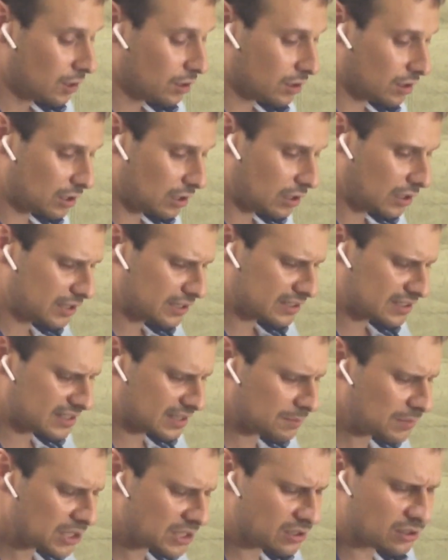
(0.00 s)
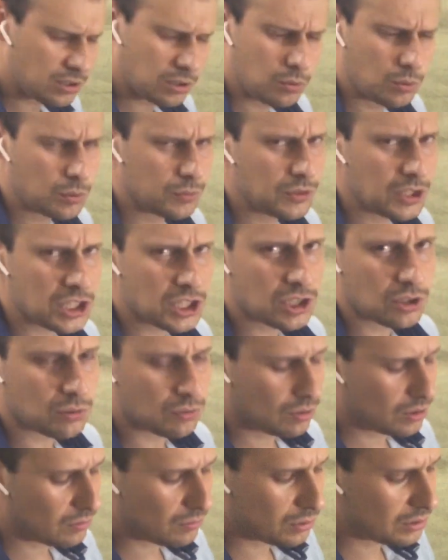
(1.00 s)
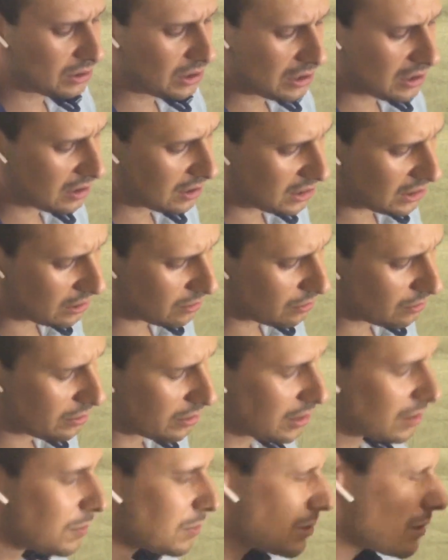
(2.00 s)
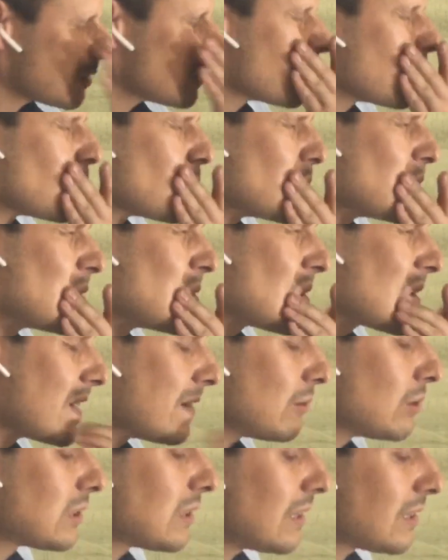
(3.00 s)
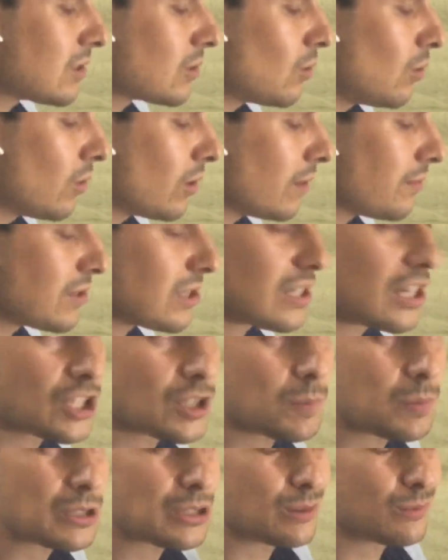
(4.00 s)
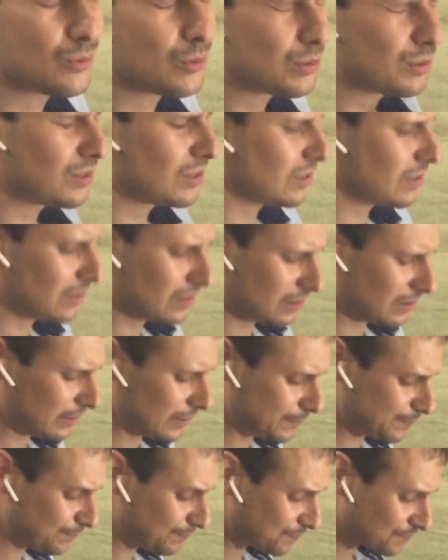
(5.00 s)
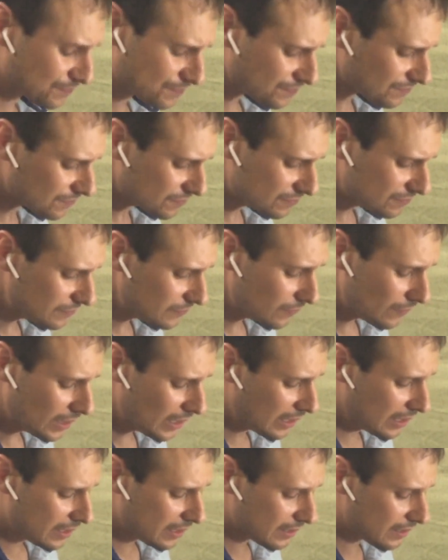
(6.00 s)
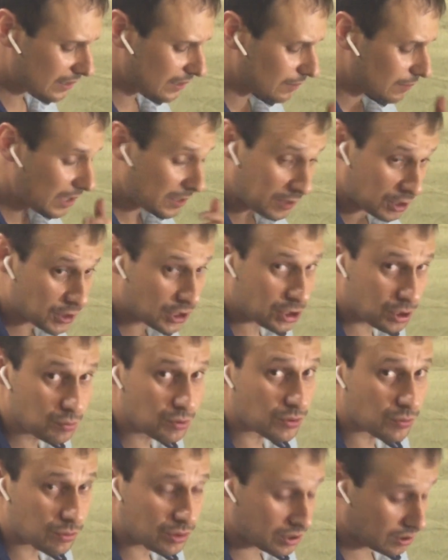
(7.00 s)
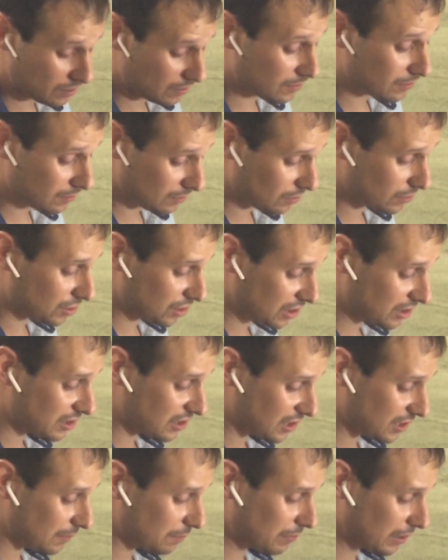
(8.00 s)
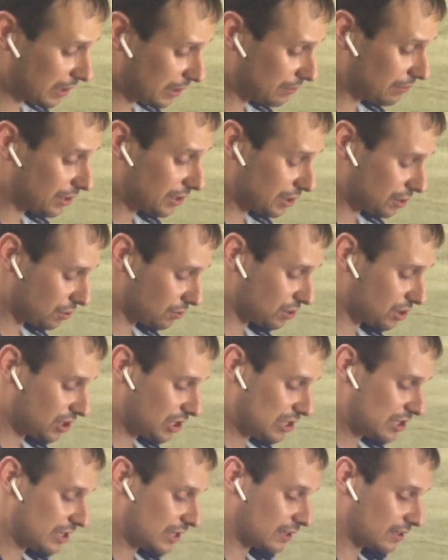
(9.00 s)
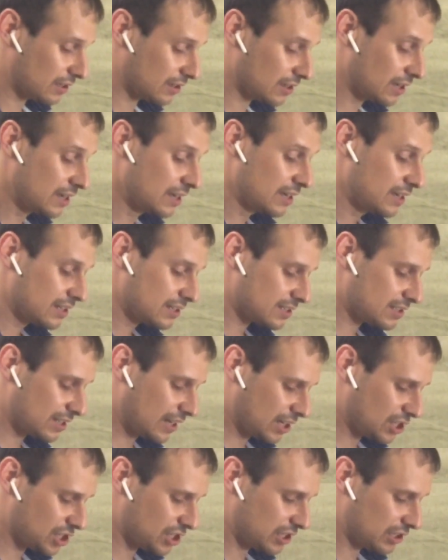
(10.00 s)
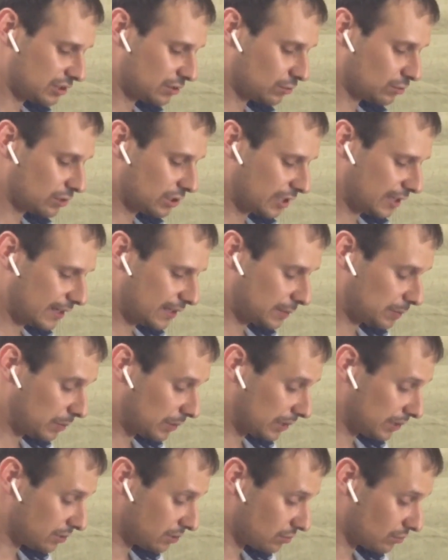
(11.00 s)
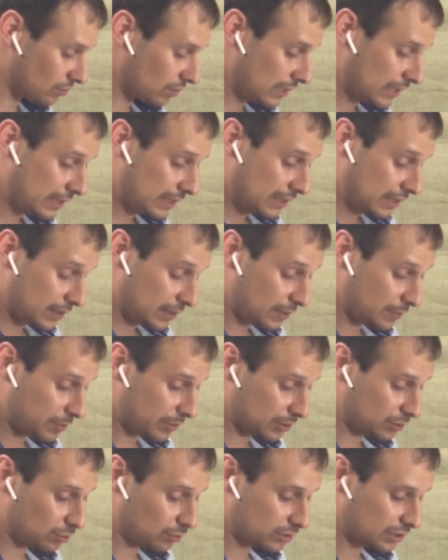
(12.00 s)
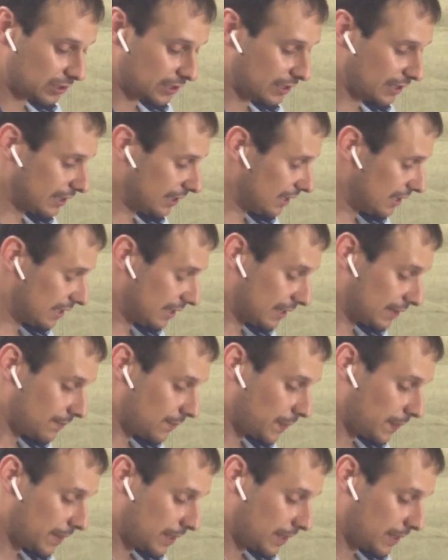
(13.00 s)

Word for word: А, заметил такую вещь, которая вот не характерна для других пистолетов. Много вот осколков сажи, поэтому вот э, э, аж чувствуется, есть такие болевые ощущения, как сажа это ударяет по лицу, э, продукты горения.